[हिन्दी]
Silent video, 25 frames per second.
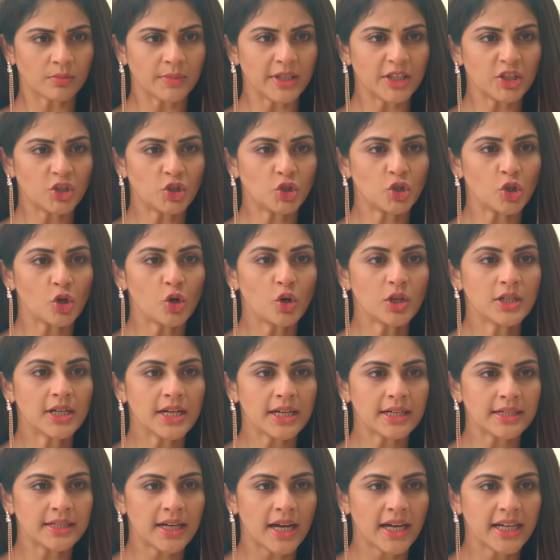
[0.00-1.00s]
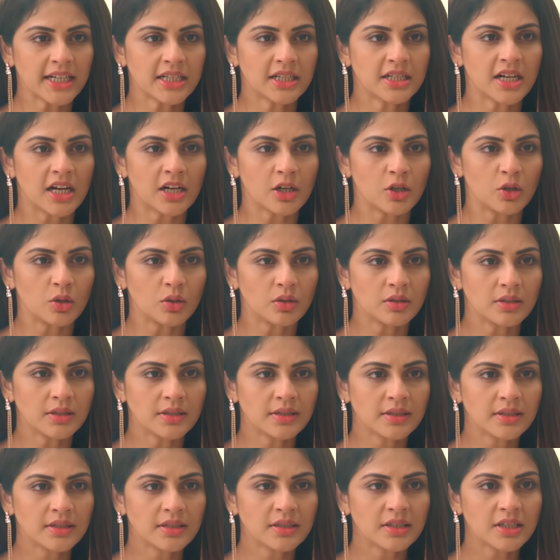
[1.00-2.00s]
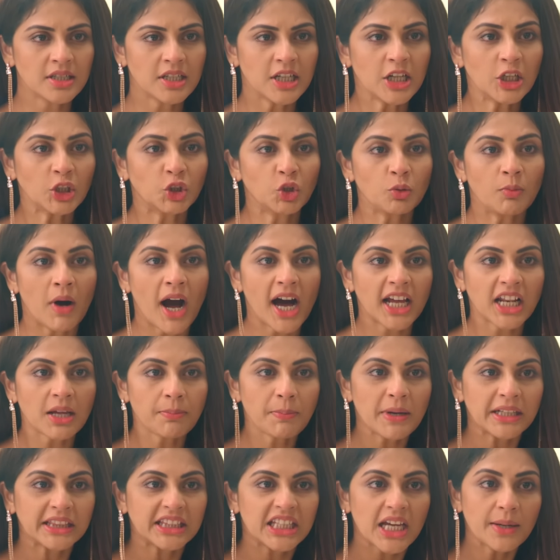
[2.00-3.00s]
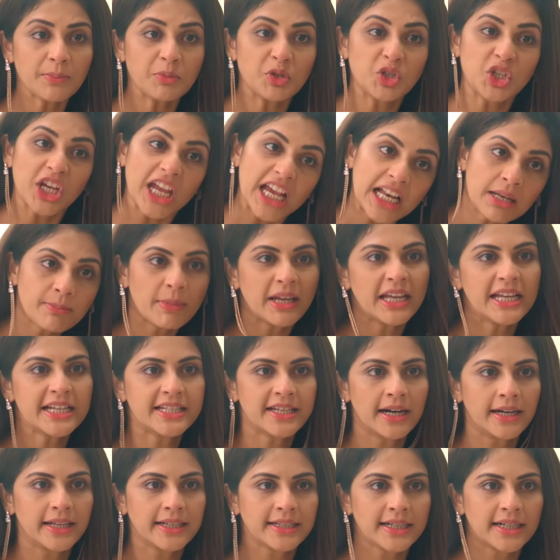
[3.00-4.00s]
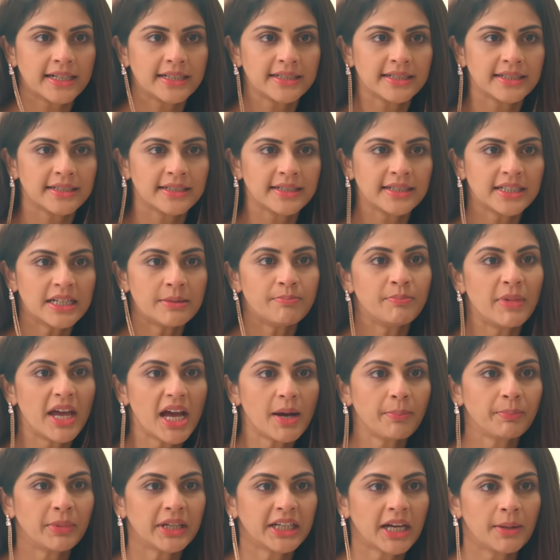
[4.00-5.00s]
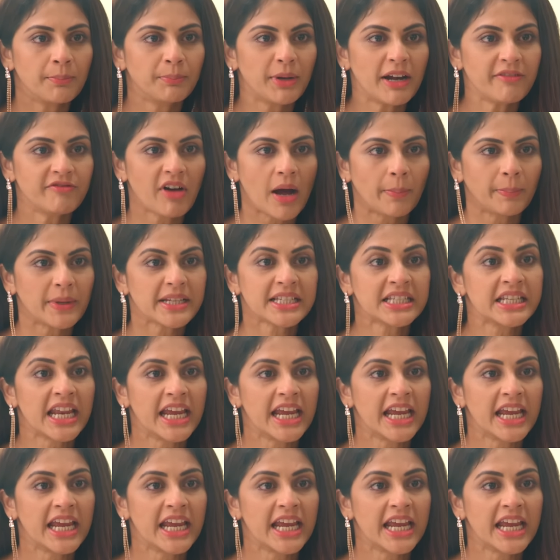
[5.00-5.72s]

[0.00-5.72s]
तुम्हें जो करना है कर लो तुम्हारा पति अब जेल में ही सड़ेगा मैं अपनी कंप्लेंट वापस